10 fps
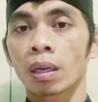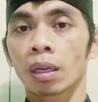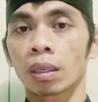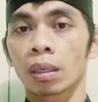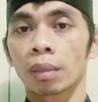
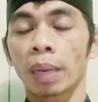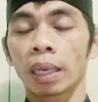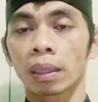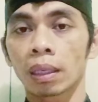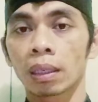e,
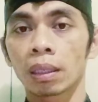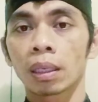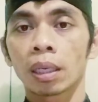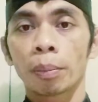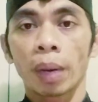banten
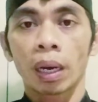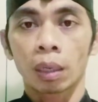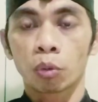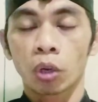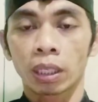
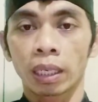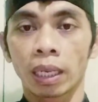pangrebuannya